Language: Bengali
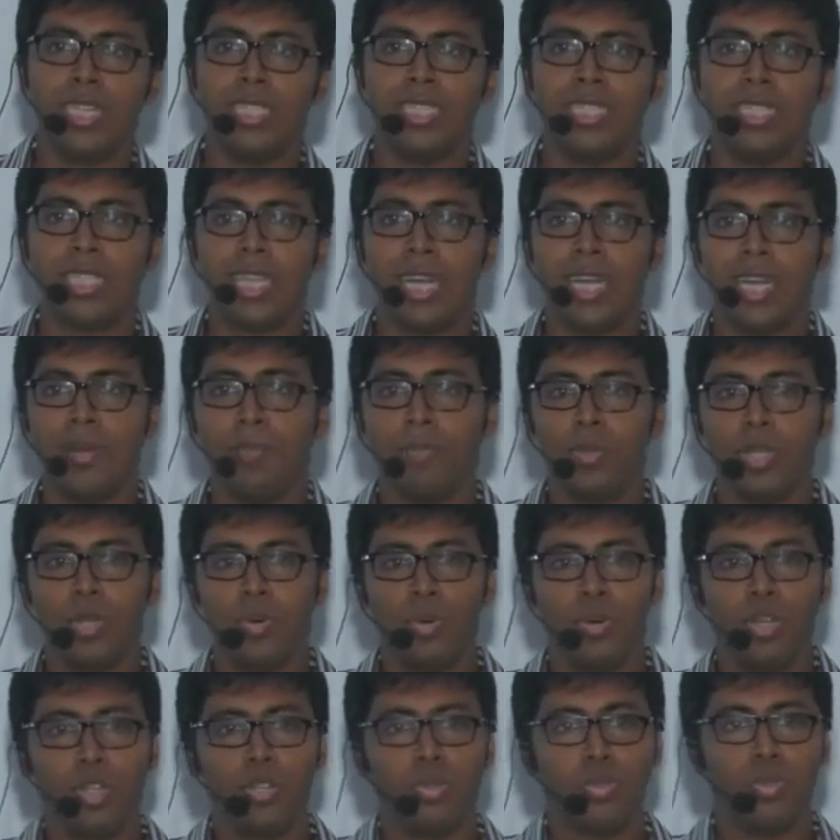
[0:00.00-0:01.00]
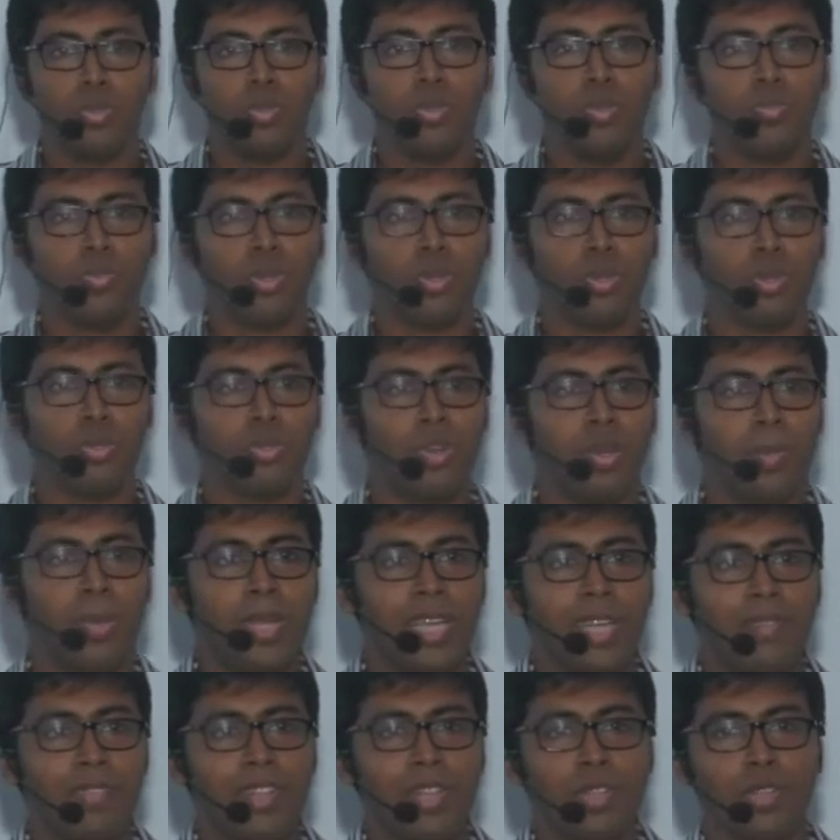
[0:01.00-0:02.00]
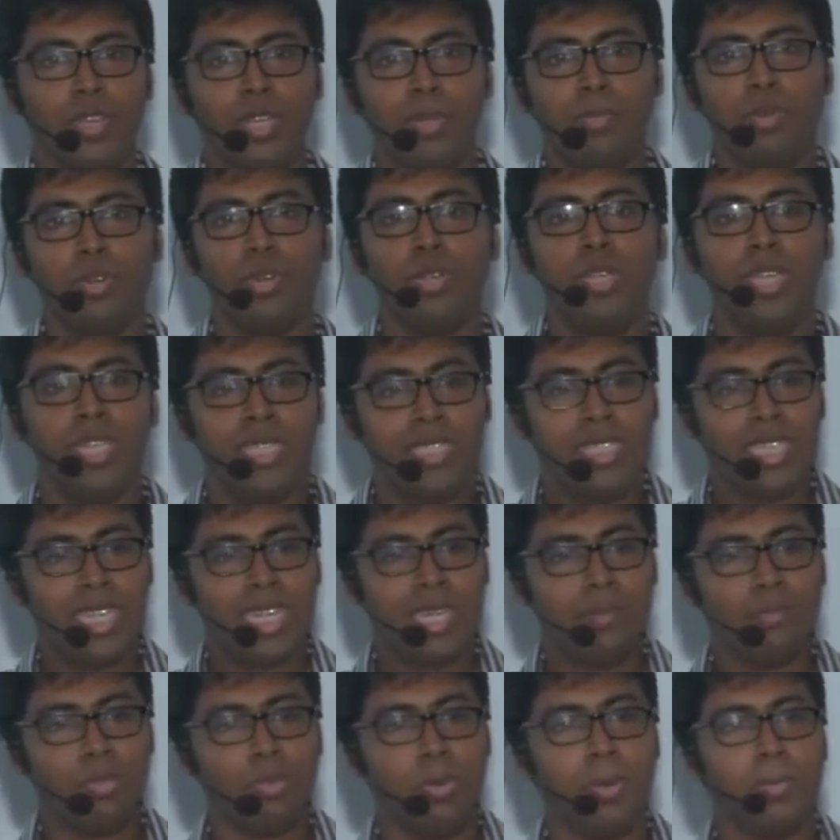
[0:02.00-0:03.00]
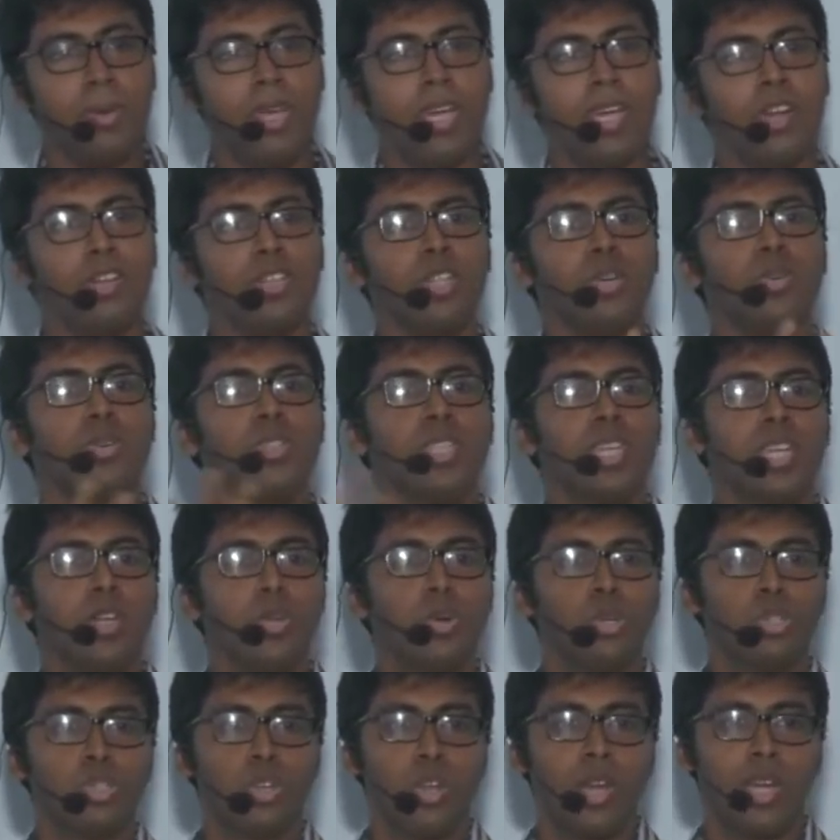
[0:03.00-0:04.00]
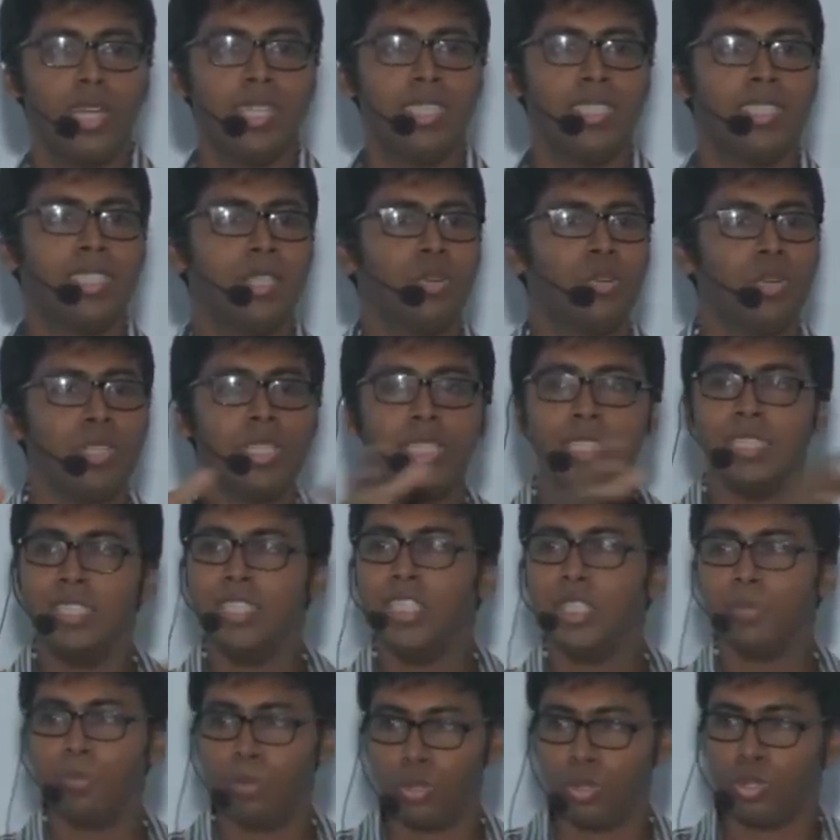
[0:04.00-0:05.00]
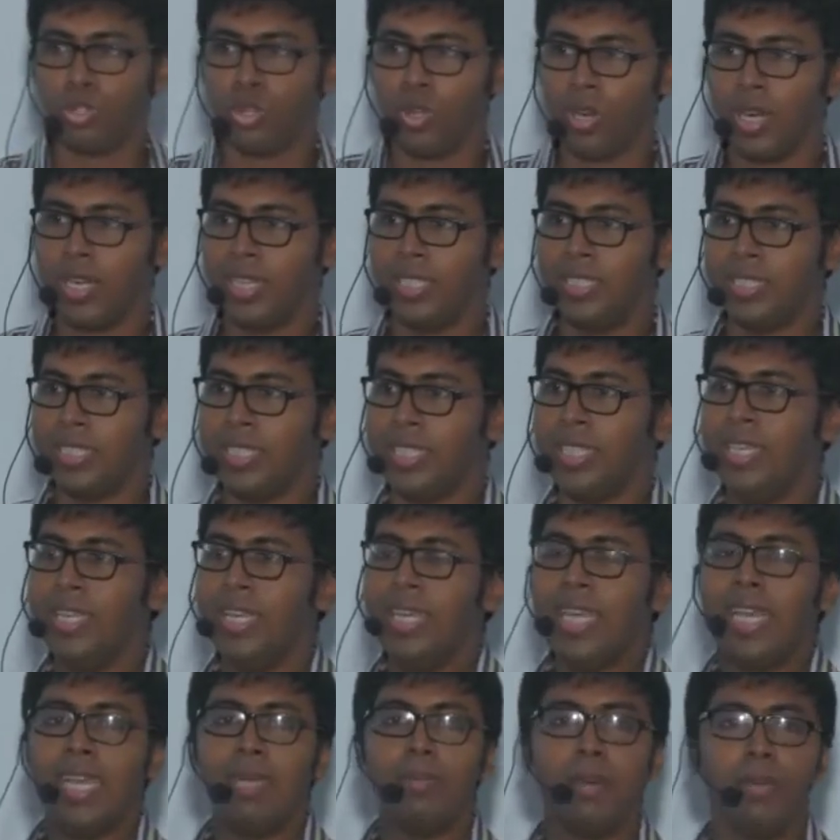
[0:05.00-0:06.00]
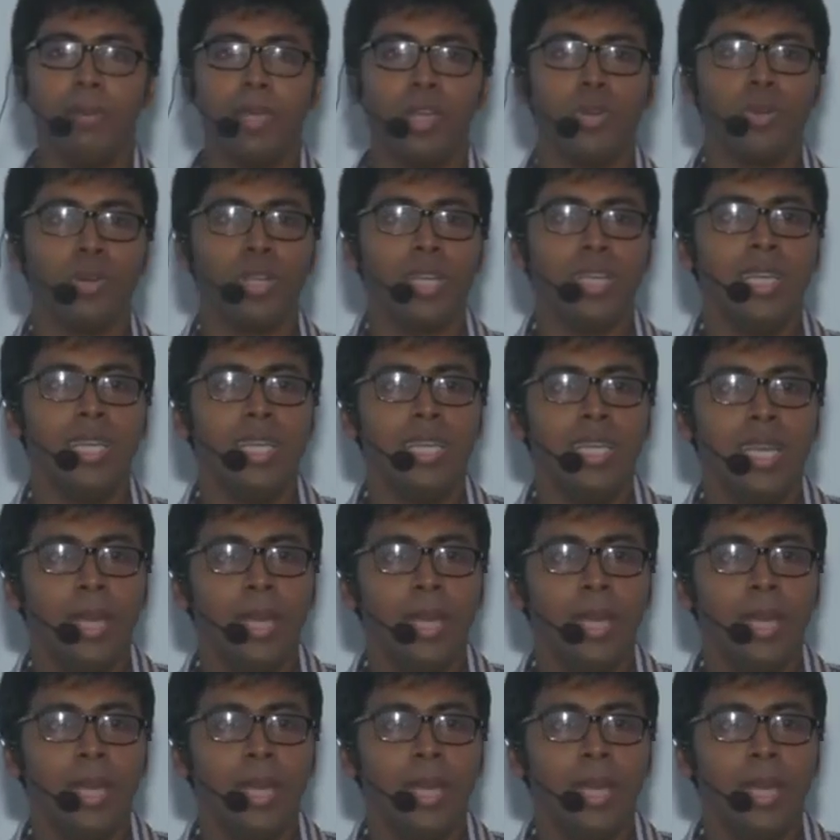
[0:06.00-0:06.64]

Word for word: যেটা দিয়ে তারা ওই গুপ্ত কোডগুলো ভেঙে ফেলতো এবং যেখানে বোমা মারার কথা ওখান থেকে লোক সরা নিচ্ছে ওখান থেকে জিনিসপত্র সরা নিচ্ছে এভাবে করে